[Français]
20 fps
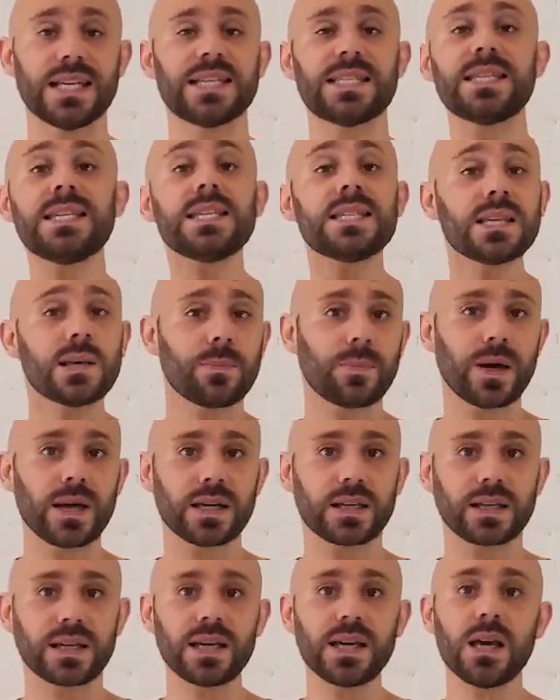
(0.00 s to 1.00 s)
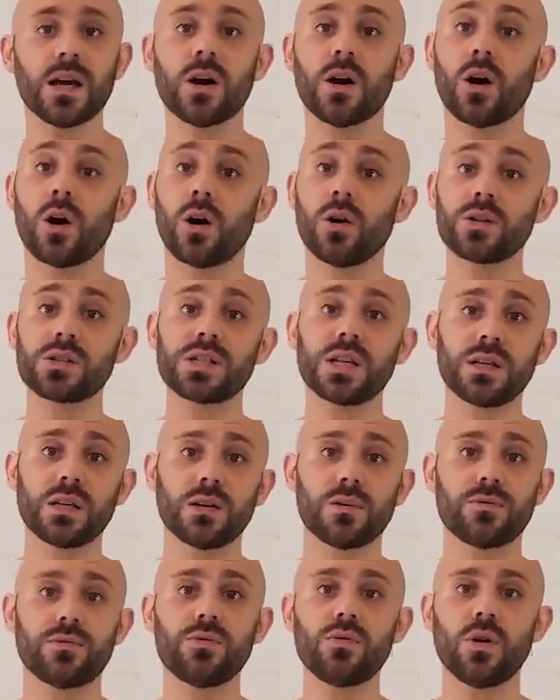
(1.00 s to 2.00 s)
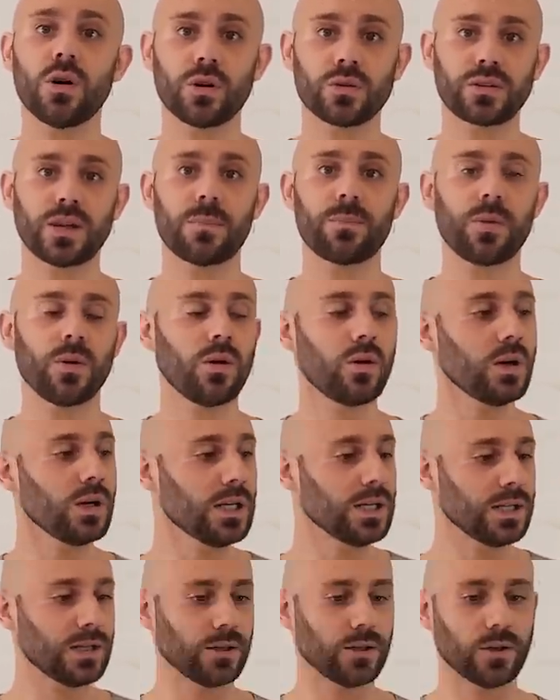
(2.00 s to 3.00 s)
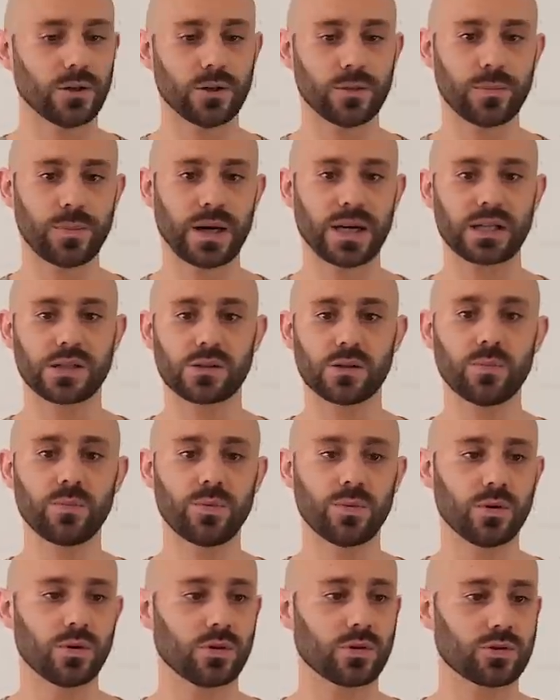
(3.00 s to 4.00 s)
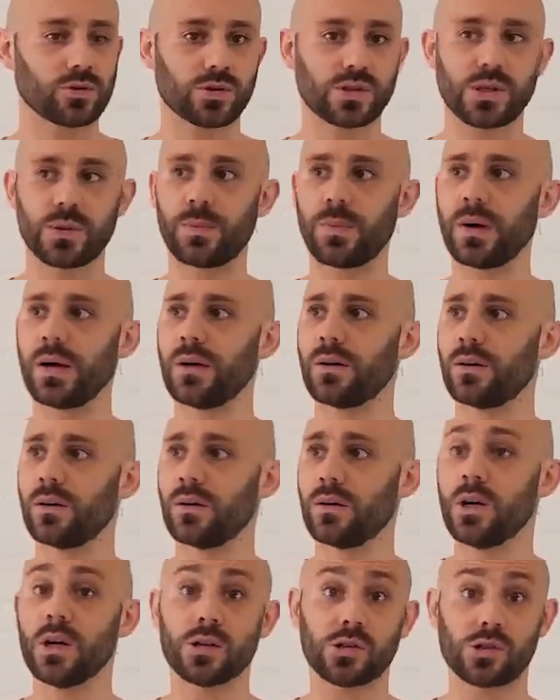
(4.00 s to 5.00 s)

Et si c'est pas écrit, renseignez-vous en tapant euh, par exemple, euh, je sais pas, euh,